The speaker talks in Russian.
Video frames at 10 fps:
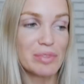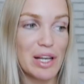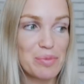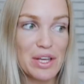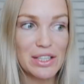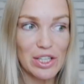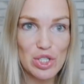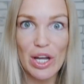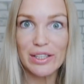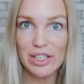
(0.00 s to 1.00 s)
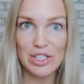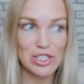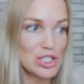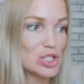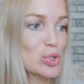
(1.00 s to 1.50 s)
Для меня это, конечно,
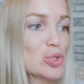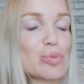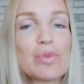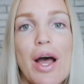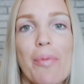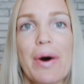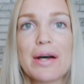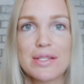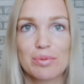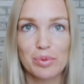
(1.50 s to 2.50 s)
открытие, что зубная паста,